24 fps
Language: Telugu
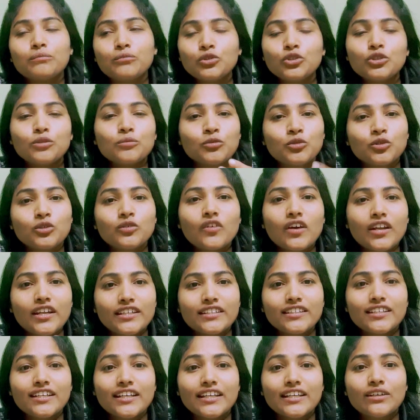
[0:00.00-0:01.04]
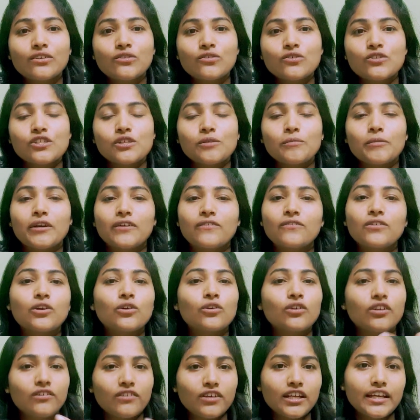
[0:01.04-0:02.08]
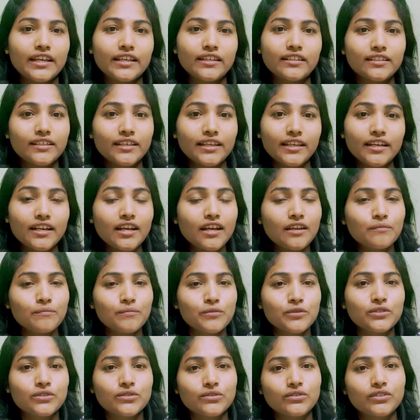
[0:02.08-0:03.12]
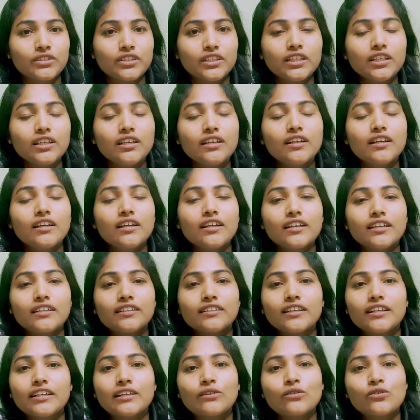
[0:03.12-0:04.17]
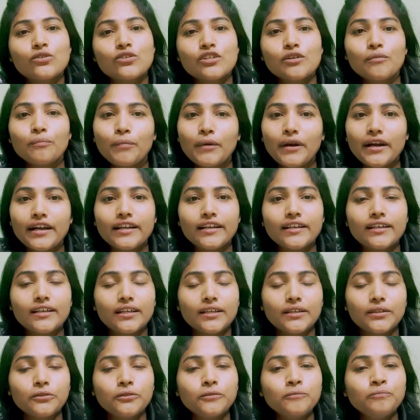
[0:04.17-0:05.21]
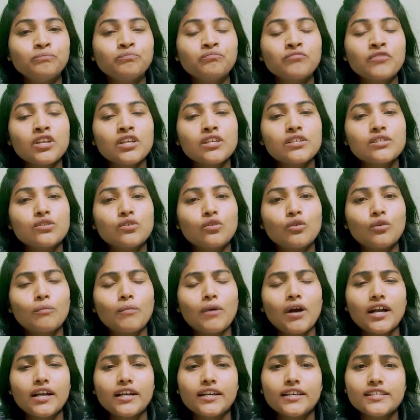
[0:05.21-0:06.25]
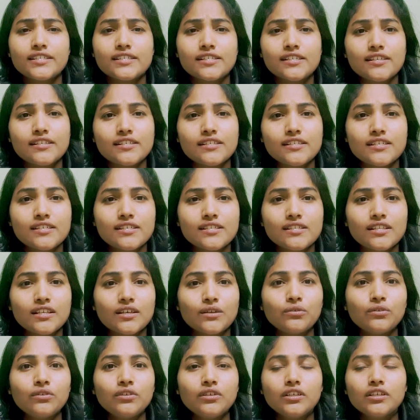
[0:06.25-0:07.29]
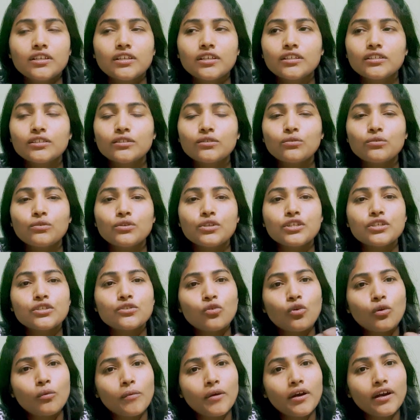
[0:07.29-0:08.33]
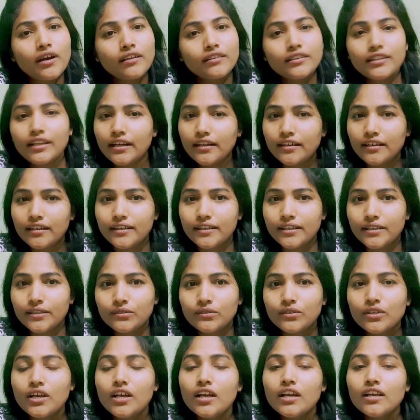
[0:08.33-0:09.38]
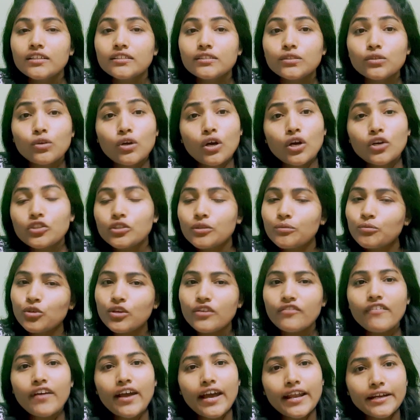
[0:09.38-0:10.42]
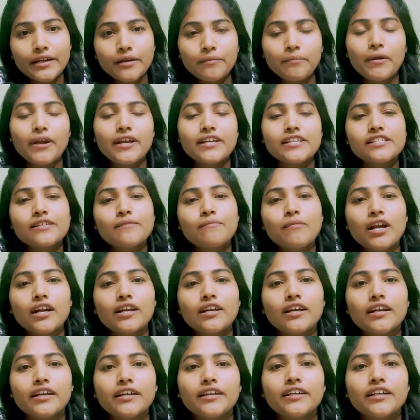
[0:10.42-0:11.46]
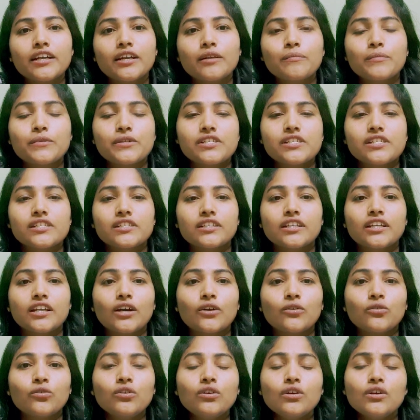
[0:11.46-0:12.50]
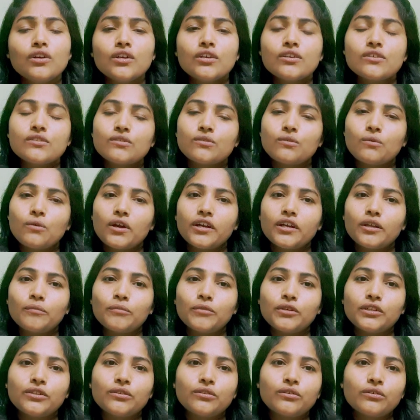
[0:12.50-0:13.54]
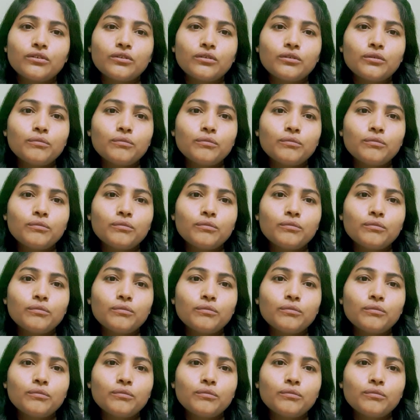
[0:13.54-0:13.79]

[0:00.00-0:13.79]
ముందు ముందు వాళ్ళిద్దరికి కొంచెం ఎక్కువ గొడవలు అవుతాయని అనిపిస్తుంది ఇద్దరికి కొంచెం పడట్లేదు సో బాగా డిస్కస్ చేస్తారు సో ఈ శోభ తగ్గట్లేదు సో గౌతమ్ కూడా వ్యాలిడ్ పాయింట్సే మాట్లాడండి అనిపించింది నాకు సో అంటే మీతో